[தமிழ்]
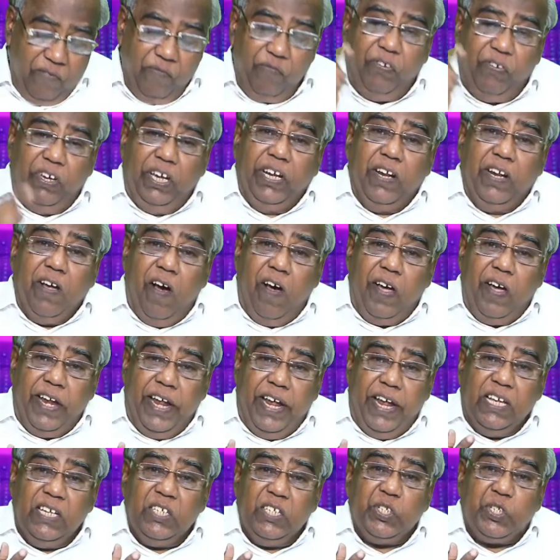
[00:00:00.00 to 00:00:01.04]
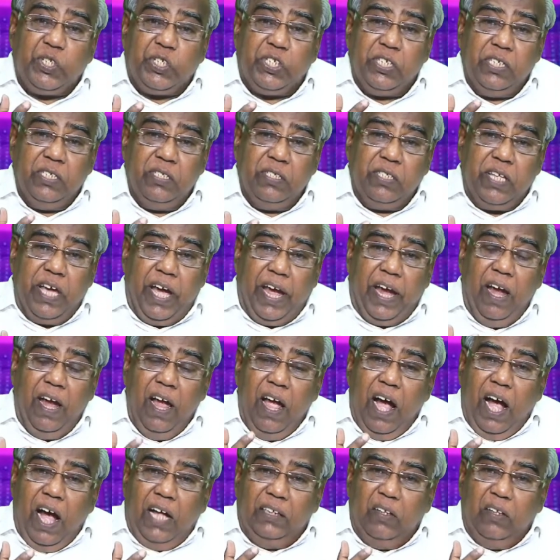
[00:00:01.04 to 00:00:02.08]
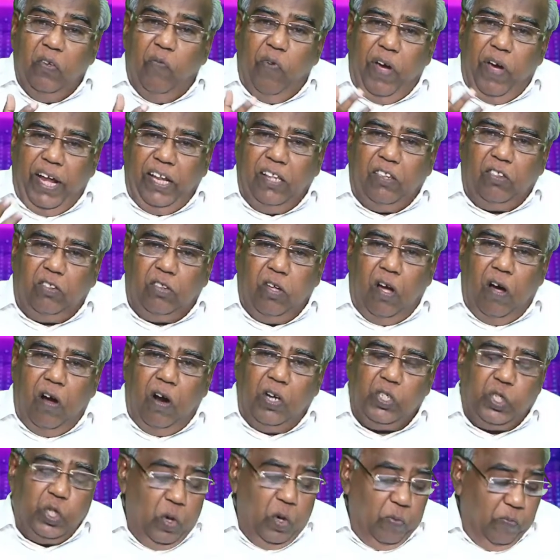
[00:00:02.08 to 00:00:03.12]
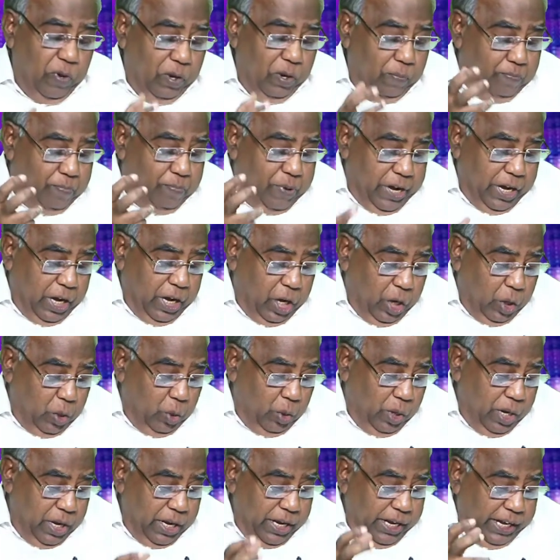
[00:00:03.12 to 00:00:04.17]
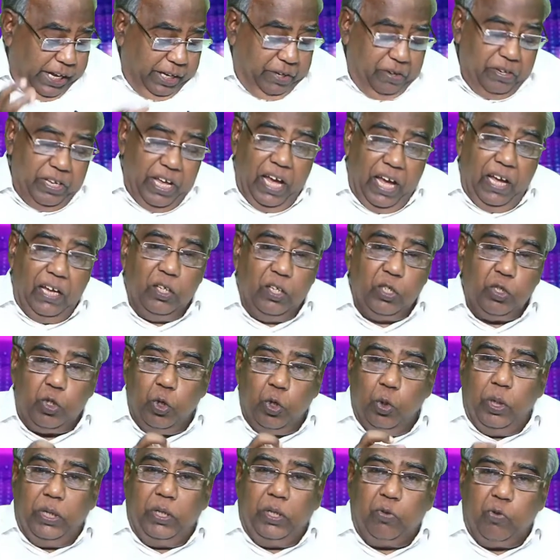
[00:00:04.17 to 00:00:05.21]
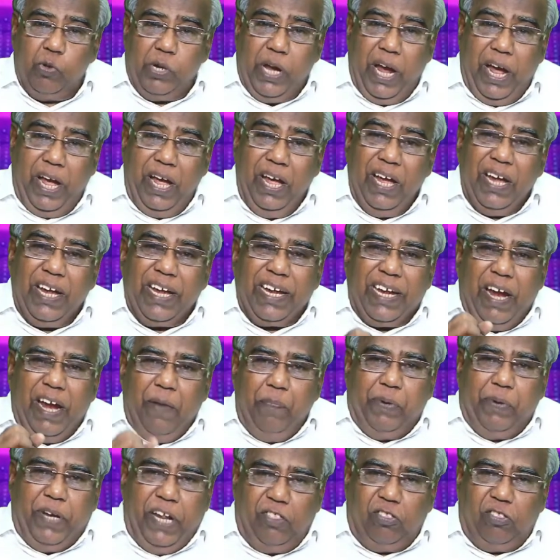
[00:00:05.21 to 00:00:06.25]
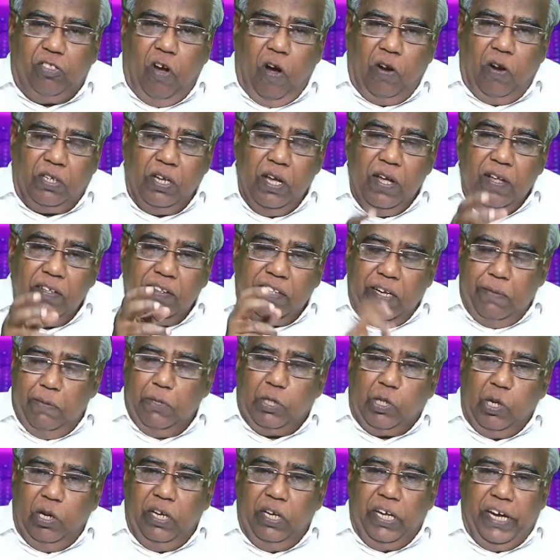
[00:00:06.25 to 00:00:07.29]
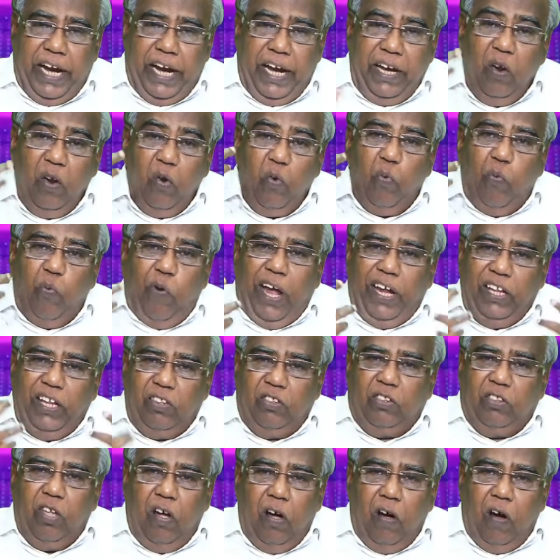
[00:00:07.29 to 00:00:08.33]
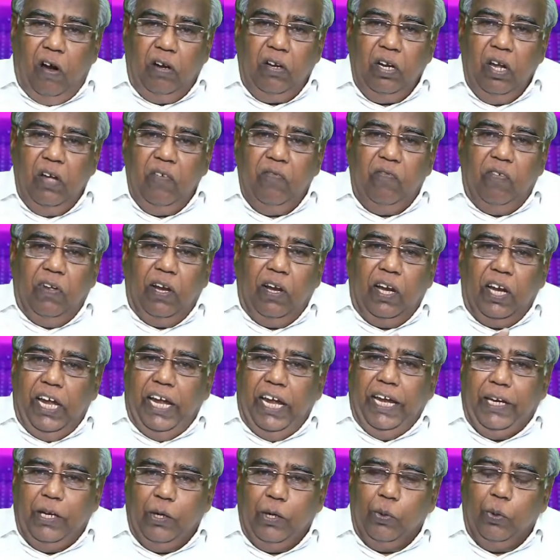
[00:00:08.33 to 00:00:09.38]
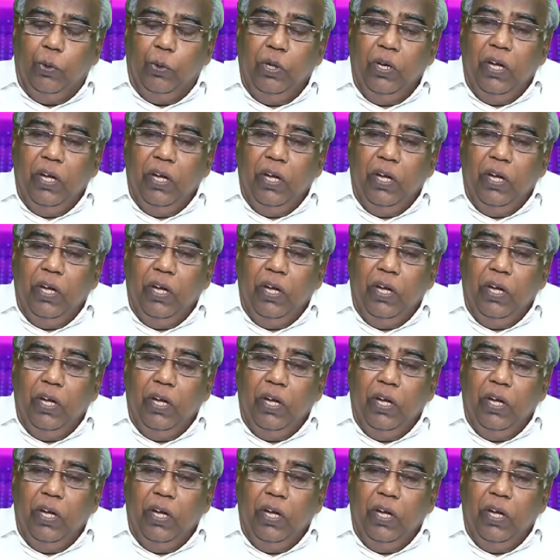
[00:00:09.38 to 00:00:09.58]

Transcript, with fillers: வீணான சிந்தை அந்த வெயின் தாட்ஸ் வில் பிரிங் யூ இட் டு டு எ எம்டி தாட் திரும்ப சொல்லுகிறேன் வெயின் தாட் வில் லீட் யூ